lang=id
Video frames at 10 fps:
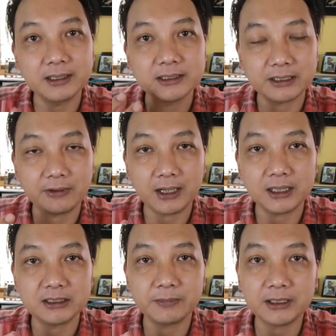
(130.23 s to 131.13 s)

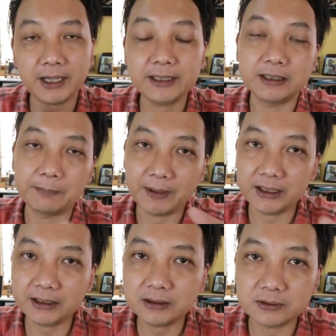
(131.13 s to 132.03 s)
disewakan, sementara yang di depan
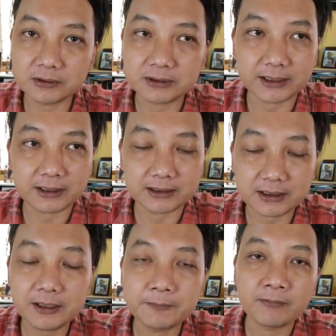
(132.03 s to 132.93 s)
itu saya
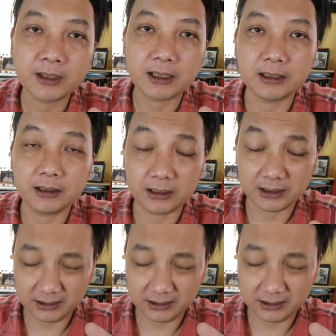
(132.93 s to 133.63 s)
rasa eh,